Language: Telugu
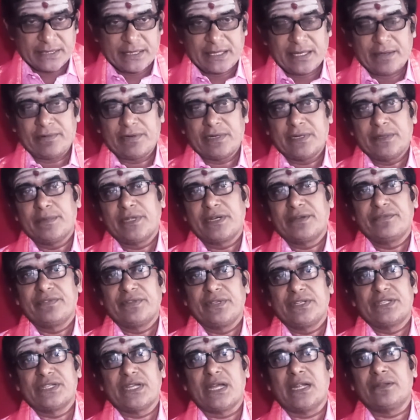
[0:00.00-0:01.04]
ఏమండి మరి
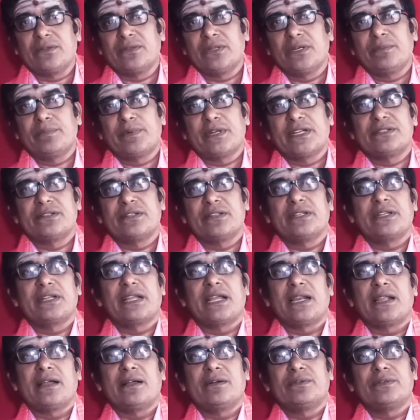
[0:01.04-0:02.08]
విద్యార్థుల
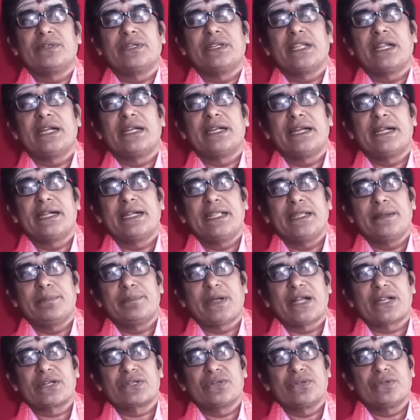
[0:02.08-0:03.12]
పరిస్థితికి ఎలా ఉందండి అంటే ఈ
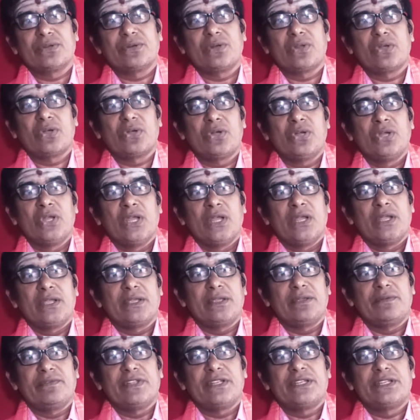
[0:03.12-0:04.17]
పక్షంలో
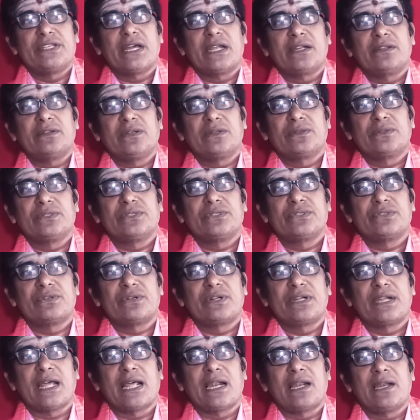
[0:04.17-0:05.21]
ఈ విద్యార్థులు కొంచెం
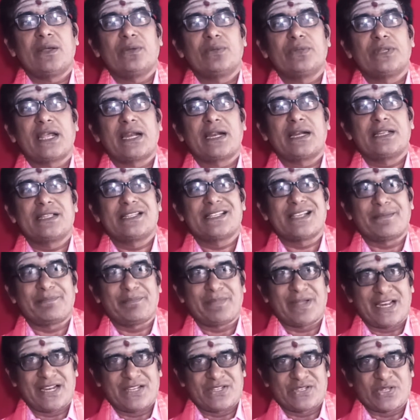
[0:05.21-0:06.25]
డల్ అవుతారని
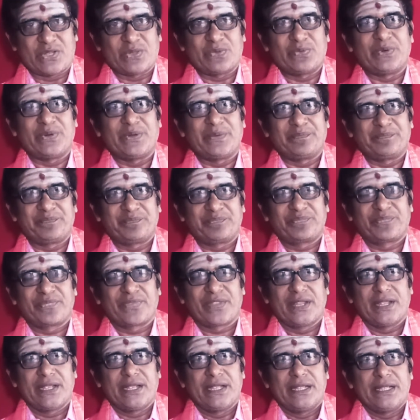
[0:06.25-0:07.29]
చెప్పాలి చదువులో
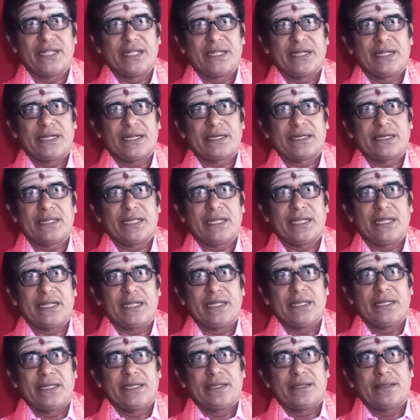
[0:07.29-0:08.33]
అంటే
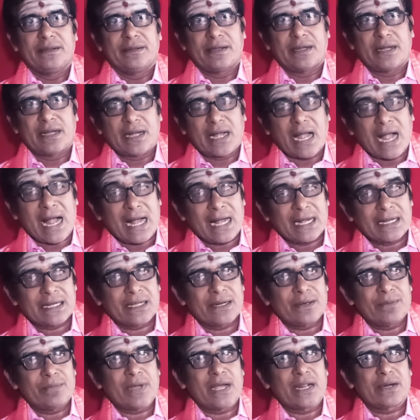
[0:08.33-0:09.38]

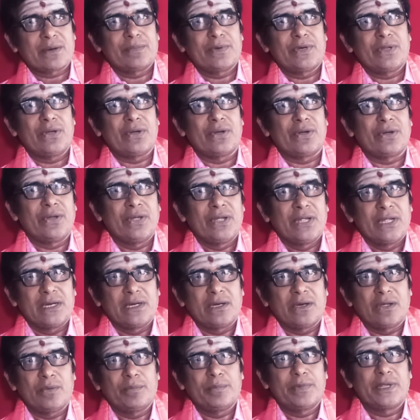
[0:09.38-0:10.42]
ఆఖరి వారంలో
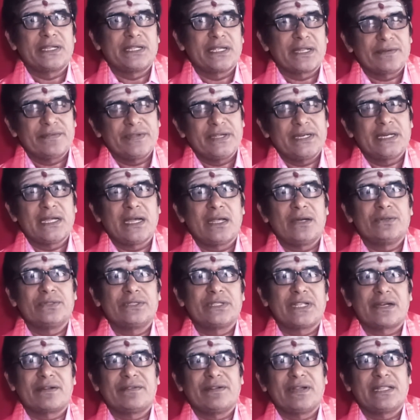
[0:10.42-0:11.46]
నవంబర్ ఇరవై నాలుగు
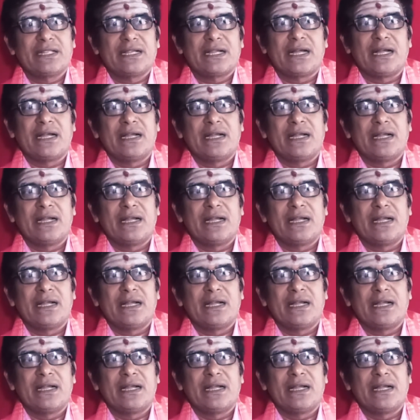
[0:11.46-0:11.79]
తర్వాత